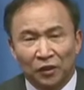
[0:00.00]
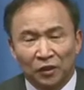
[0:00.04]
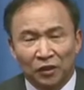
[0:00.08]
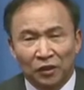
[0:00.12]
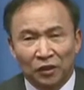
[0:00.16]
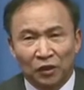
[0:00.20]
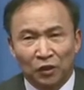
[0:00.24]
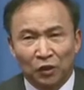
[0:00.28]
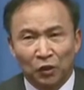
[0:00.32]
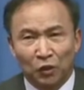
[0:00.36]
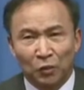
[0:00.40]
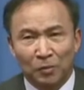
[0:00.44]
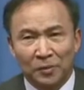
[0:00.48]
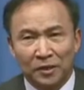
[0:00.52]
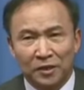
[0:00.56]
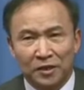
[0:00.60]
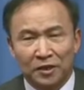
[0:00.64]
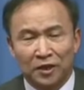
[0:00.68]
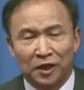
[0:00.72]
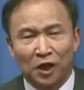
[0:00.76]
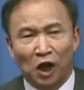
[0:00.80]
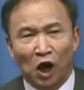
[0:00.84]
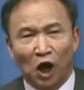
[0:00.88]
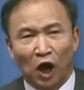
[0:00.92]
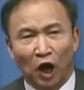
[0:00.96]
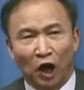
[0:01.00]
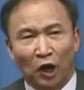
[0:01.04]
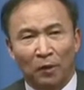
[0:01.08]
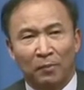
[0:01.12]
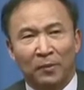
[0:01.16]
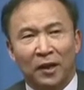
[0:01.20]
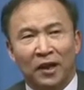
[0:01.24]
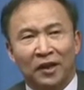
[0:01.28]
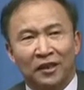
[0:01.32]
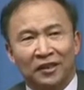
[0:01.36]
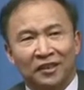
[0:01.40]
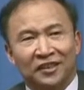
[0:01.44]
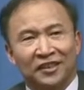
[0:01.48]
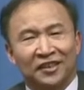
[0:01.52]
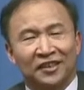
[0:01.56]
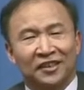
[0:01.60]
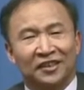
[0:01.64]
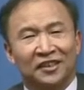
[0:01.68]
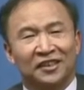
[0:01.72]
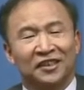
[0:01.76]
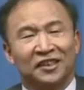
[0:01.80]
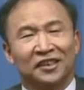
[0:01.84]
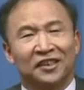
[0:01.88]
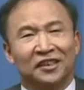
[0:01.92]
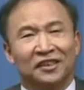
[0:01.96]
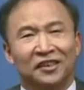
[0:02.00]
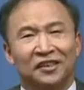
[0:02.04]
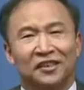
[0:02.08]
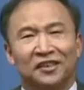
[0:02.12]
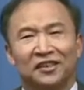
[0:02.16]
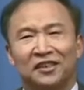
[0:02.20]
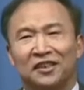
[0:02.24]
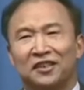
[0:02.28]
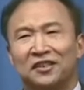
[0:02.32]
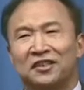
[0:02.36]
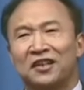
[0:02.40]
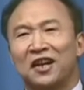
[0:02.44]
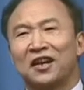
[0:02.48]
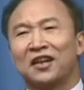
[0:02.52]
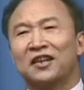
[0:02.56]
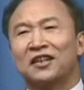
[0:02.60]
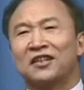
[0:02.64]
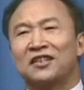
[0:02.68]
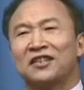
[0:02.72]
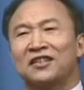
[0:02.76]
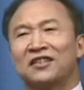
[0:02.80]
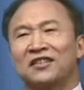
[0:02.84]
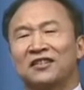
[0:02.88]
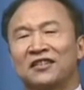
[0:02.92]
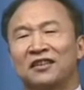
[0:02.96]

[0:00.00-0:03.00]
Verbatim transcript: 我们思考了吗？这三个词